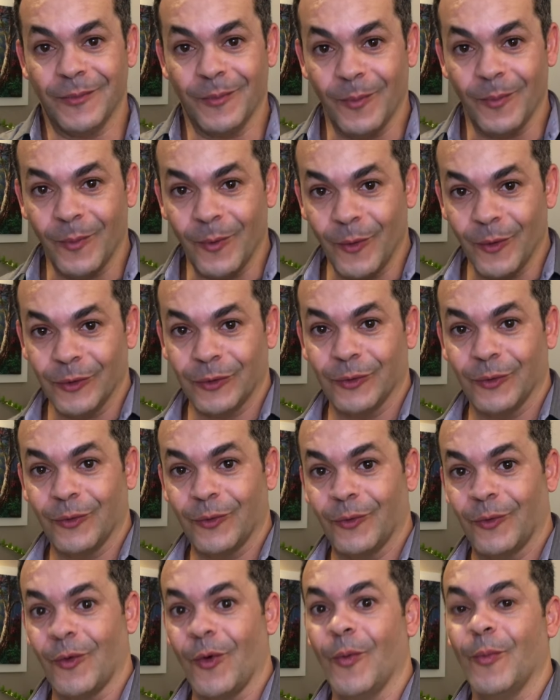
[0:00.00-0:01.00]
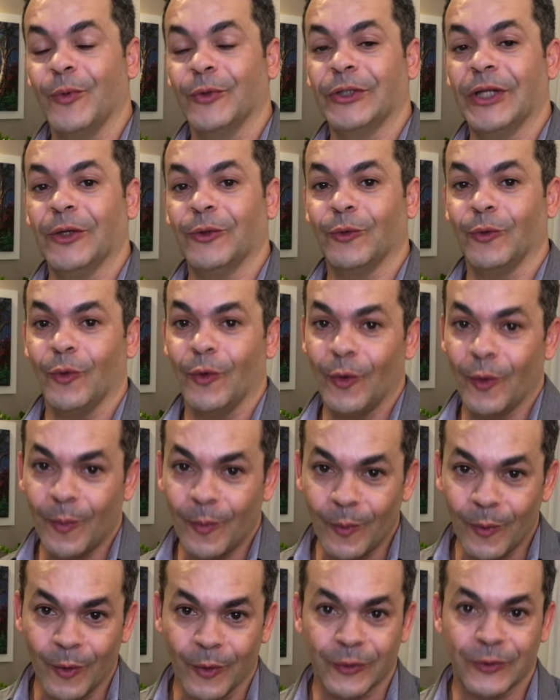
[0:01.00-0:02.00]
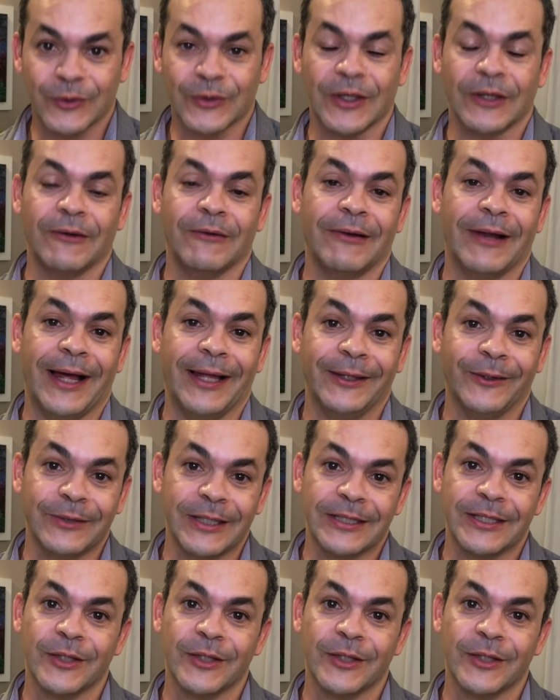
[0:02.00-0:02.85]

muito computador, muito celular não tem